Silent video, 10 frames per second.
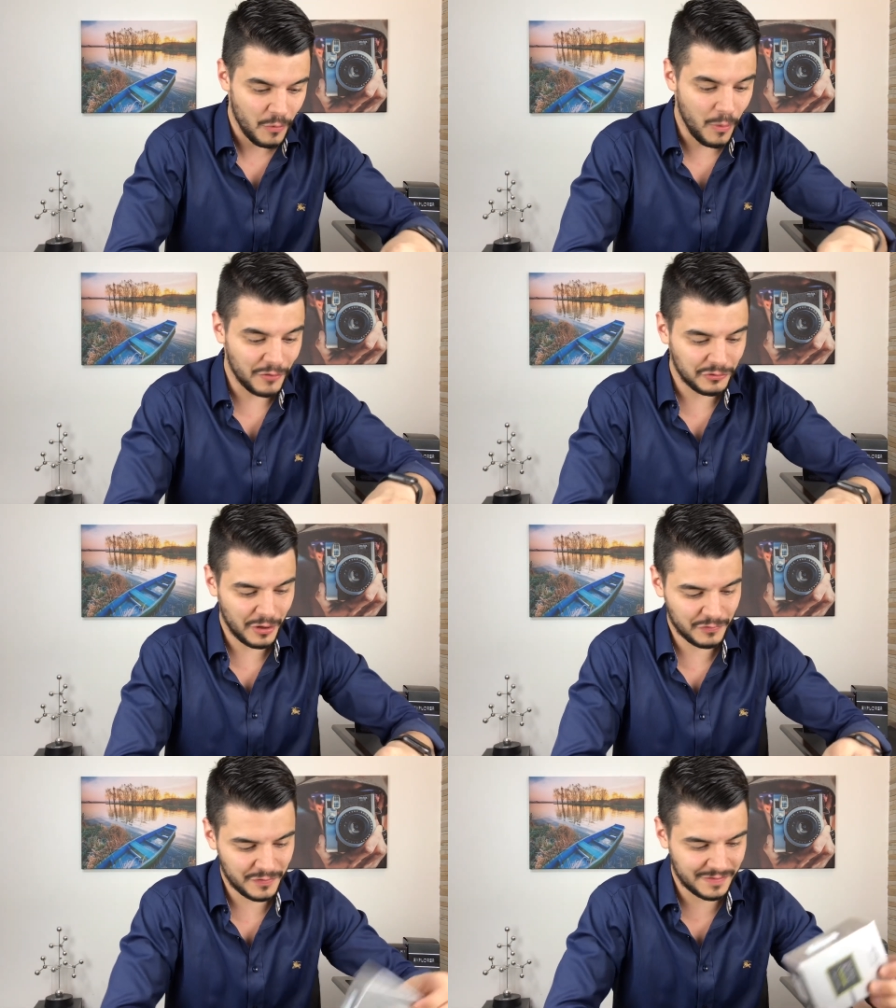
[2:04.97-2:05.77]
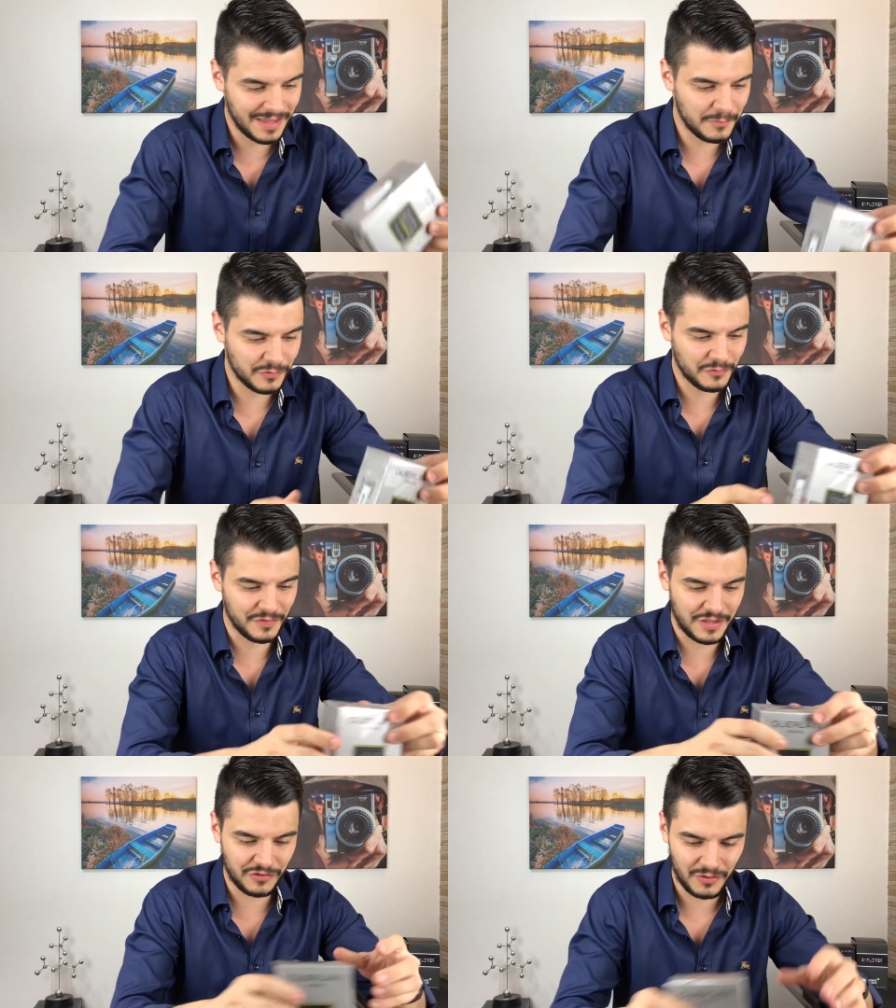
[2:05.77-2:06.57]
quando nós fizemos o
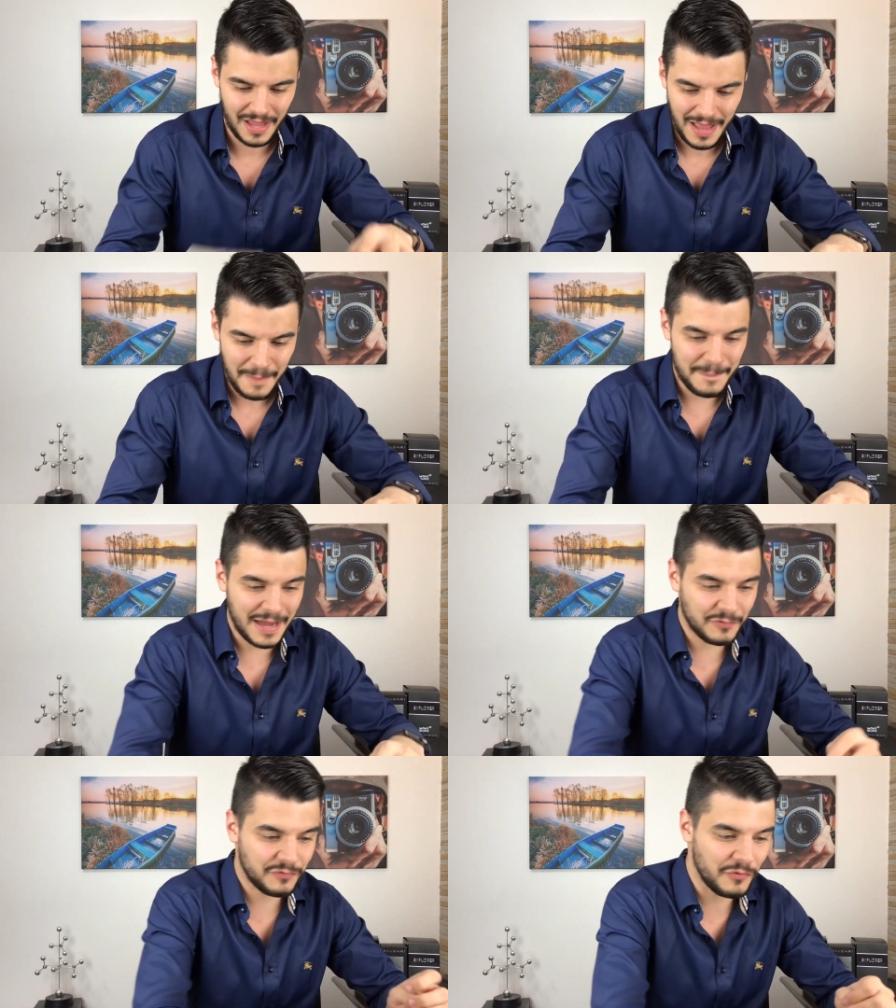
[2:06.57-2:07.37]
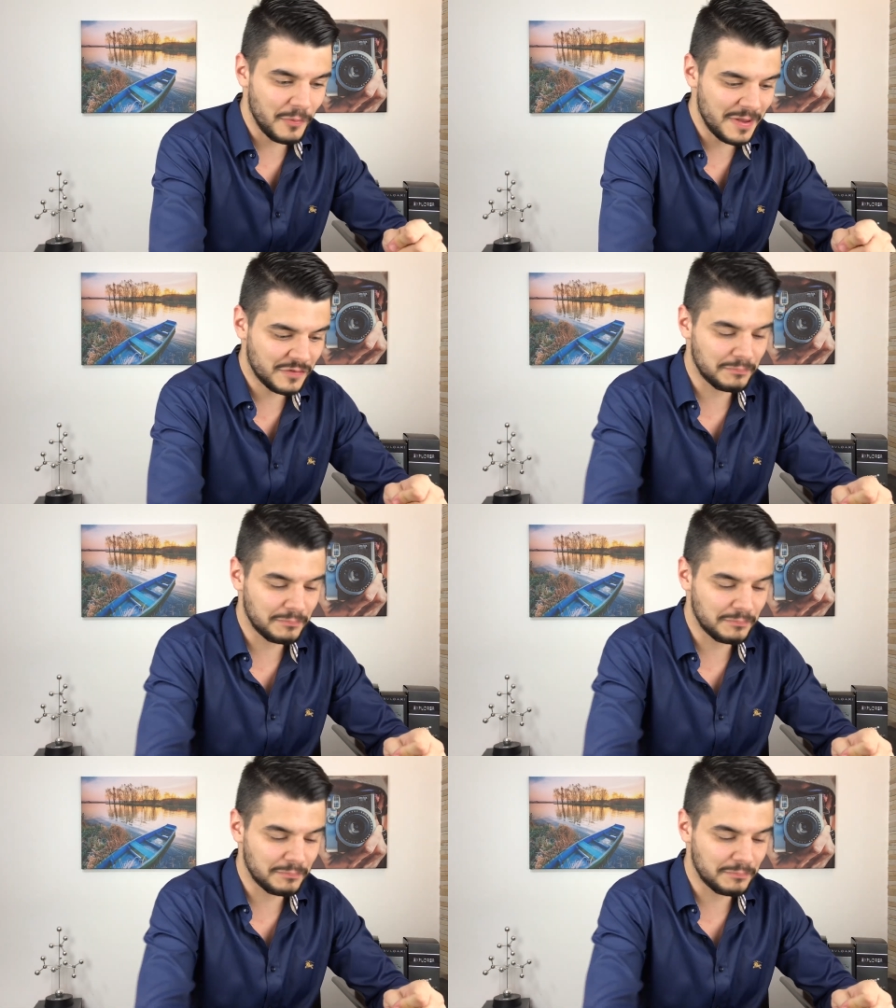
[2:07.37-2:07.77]
vídeo perfumes